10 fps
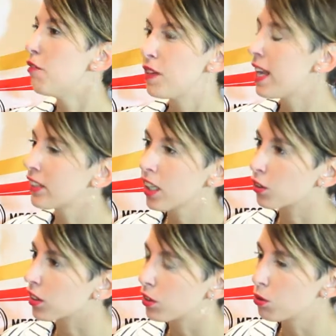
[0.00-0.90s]
in Finlandia
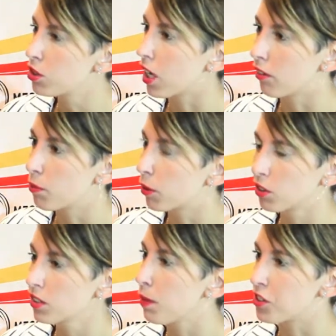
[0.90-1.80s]
cosa ti cucinavi? Per
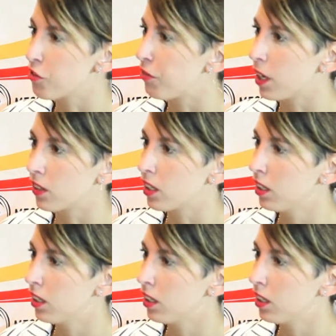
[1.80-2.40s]
cosa si mangia in Finlandia?